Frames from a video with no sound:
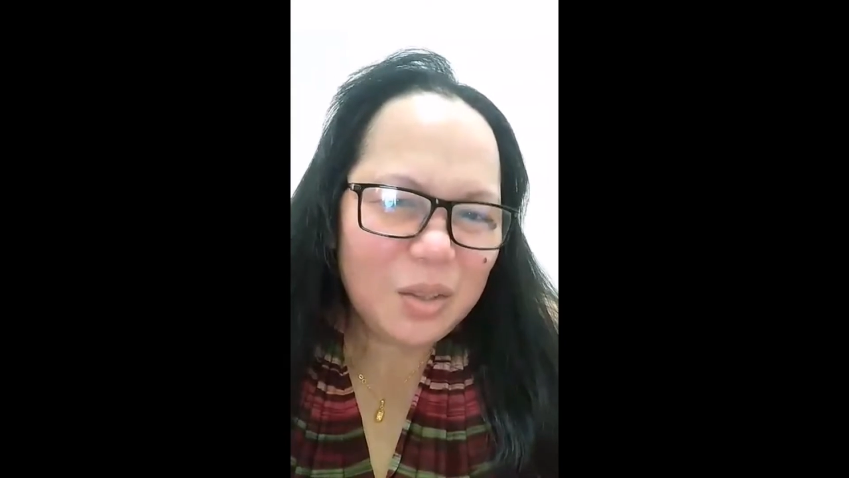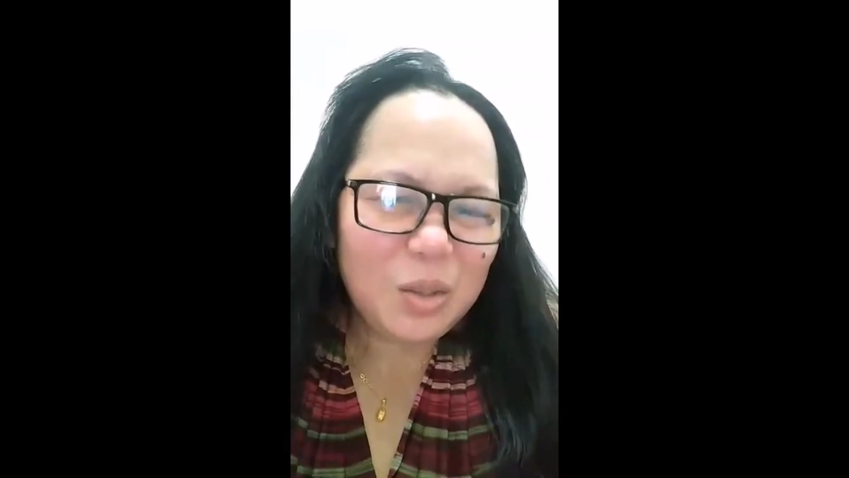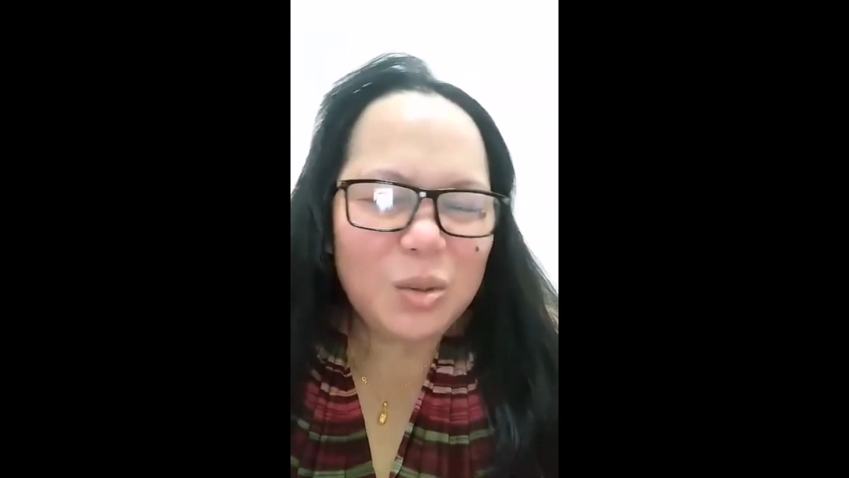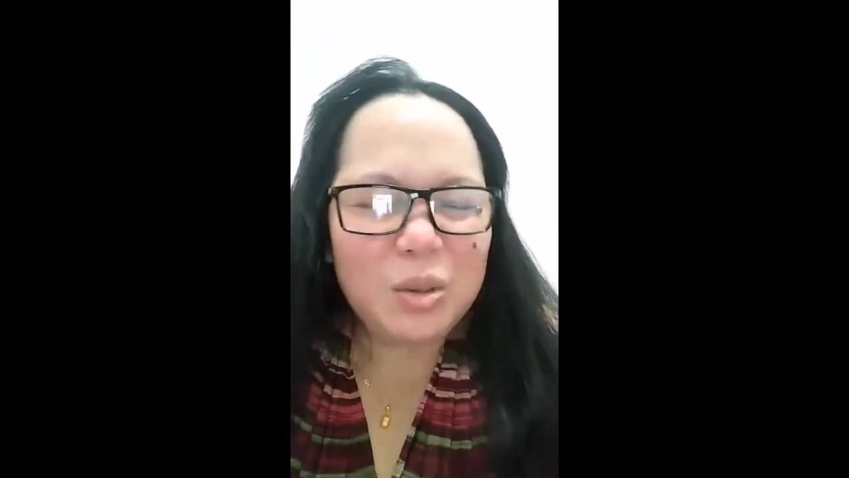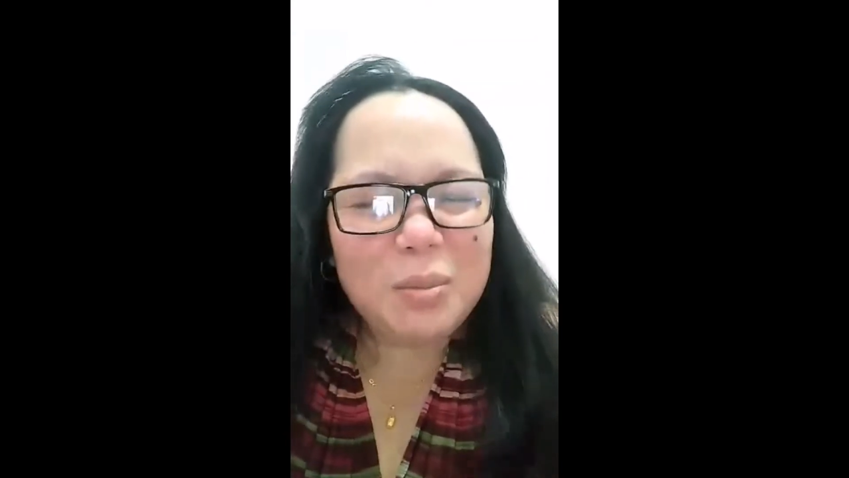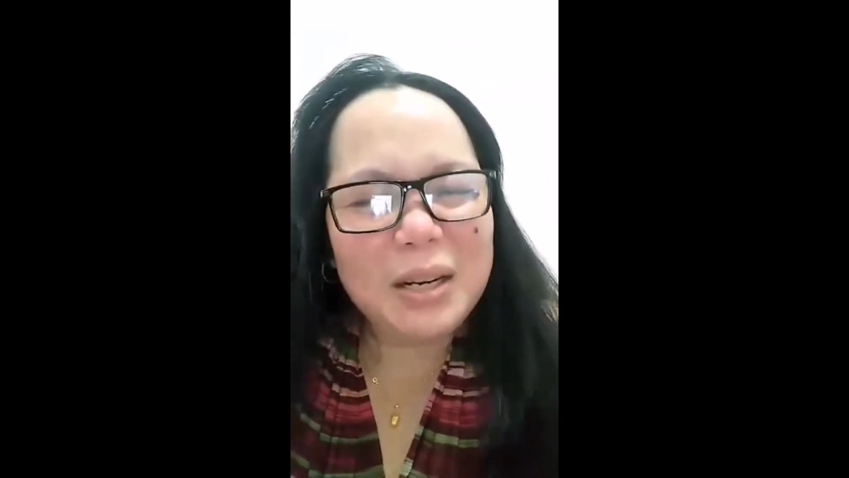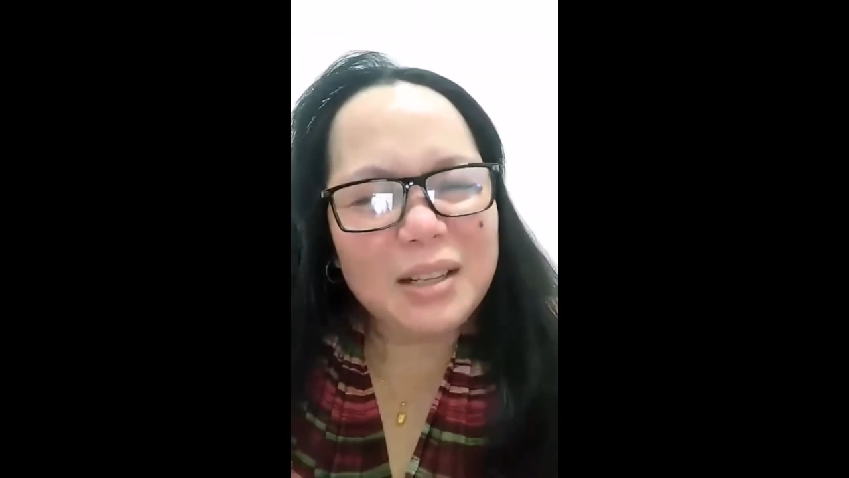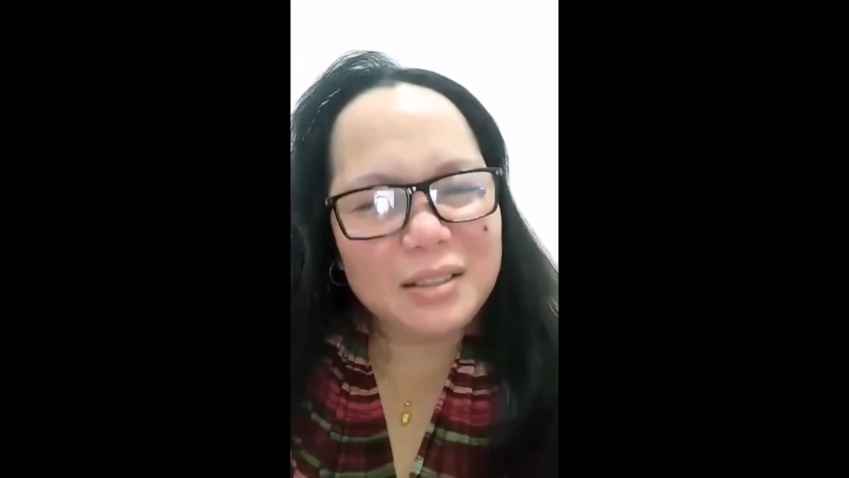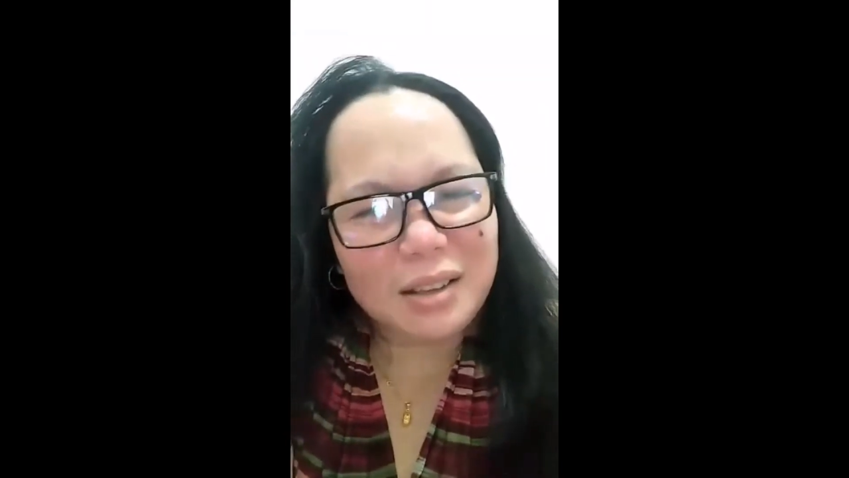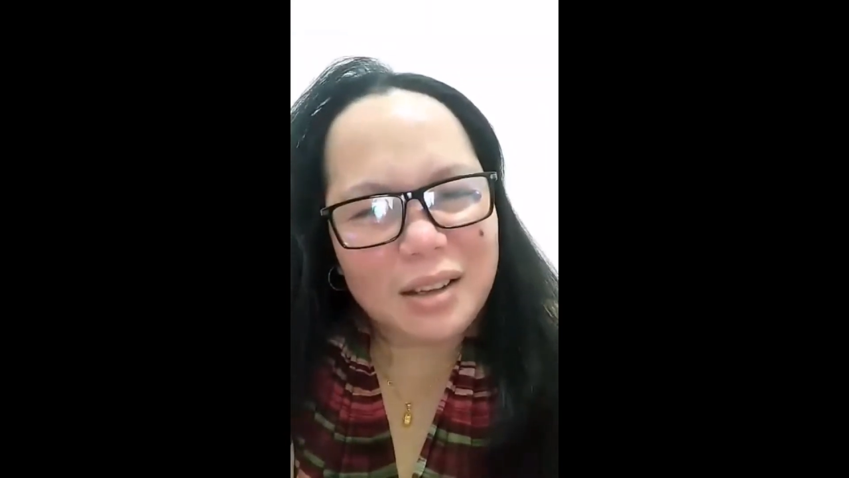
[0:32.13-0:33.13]
Tungod ba
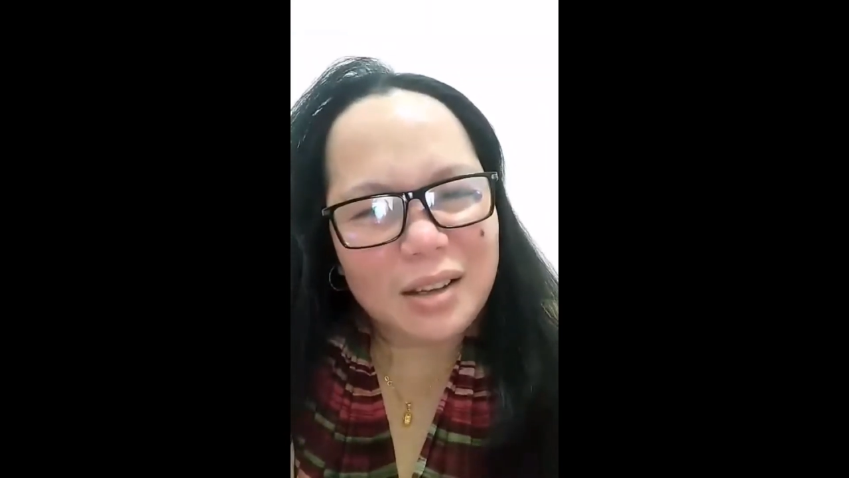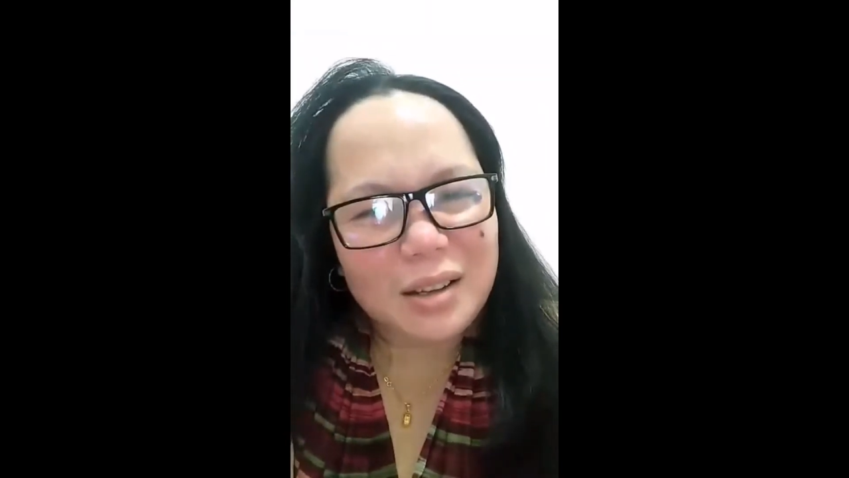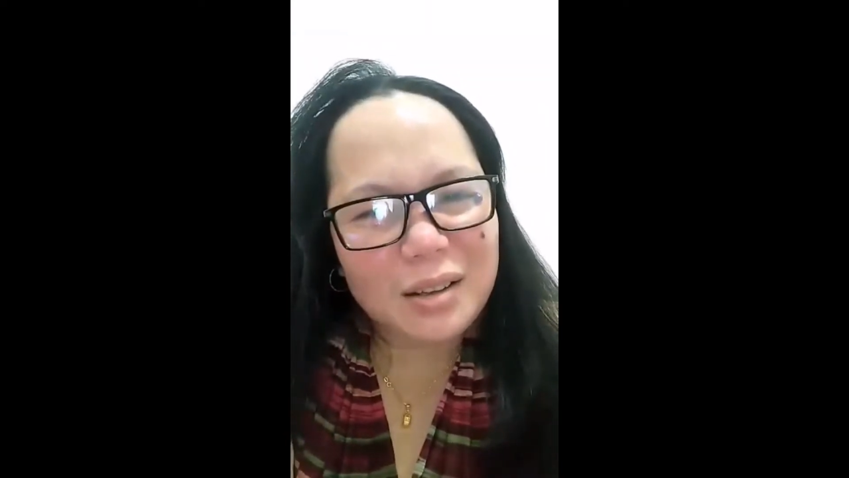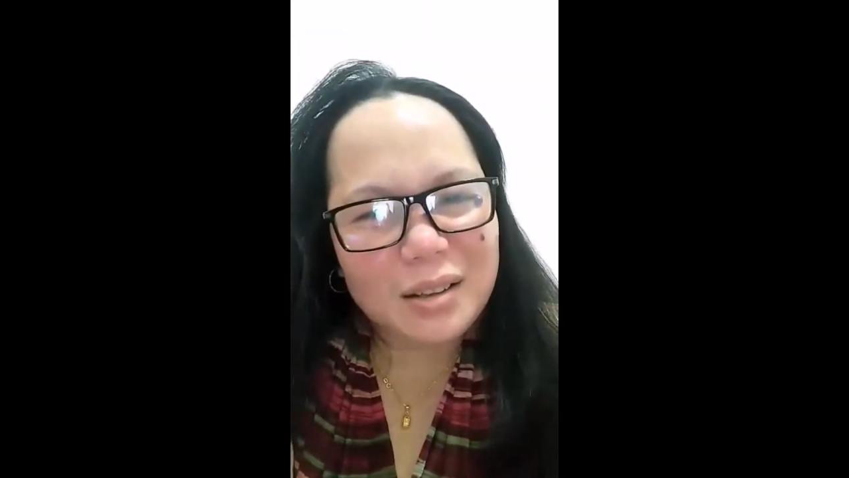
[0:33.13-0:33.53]
na sa